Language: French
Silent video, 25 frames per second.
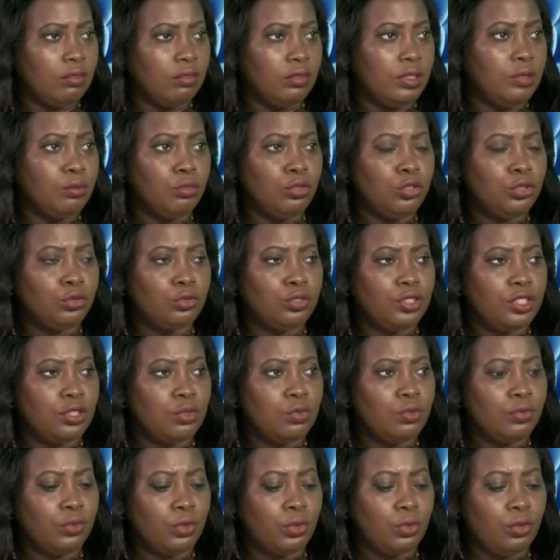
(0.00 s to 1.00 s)
les mouches, on dit
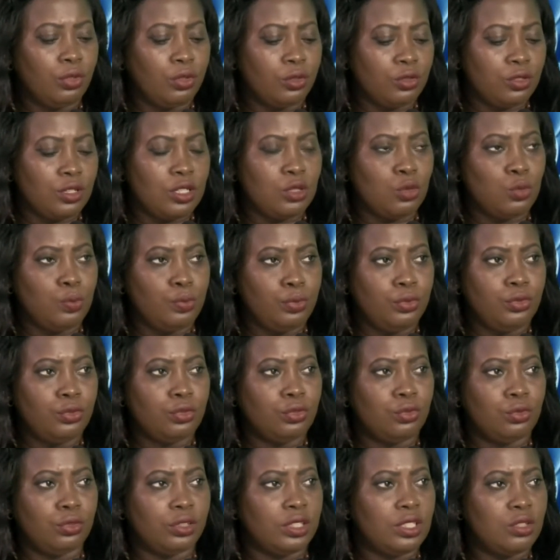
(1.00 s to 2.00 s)
souvent que quand ça se pose
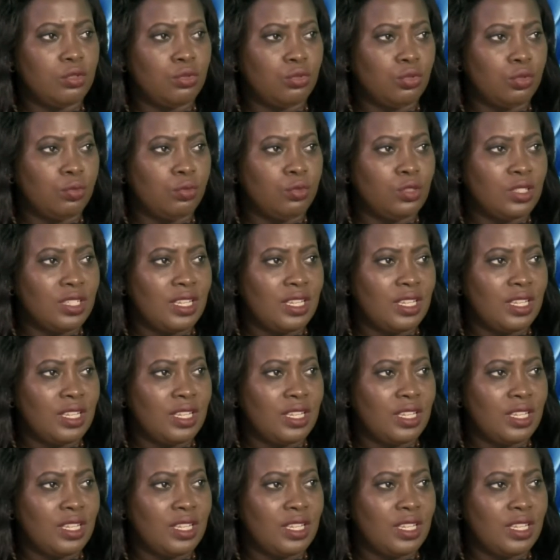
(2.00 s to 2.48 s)
sur une nourriture, bon,